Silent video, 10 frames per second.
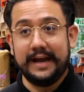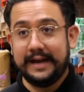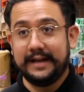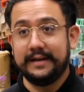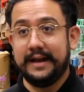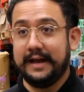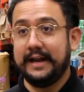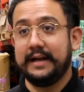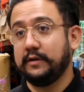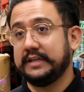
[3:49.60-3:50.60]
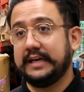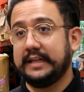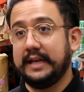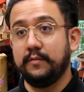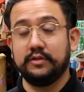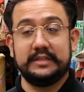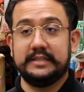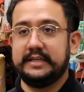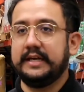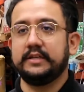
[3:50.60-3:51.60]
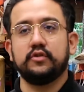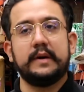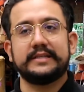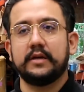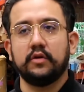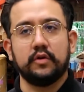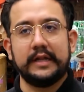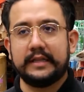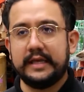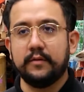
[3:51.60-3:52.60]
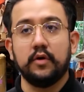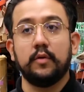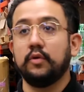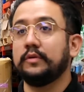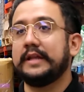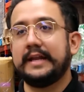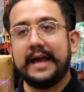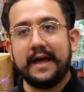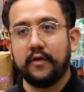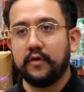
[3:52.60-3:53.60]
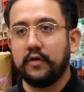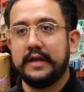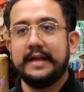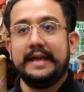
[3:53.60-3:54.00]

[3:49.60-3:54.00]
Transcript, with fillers: a la, gran, a la gran causa que tenemos, desde sumarse con donativo, voluntariado,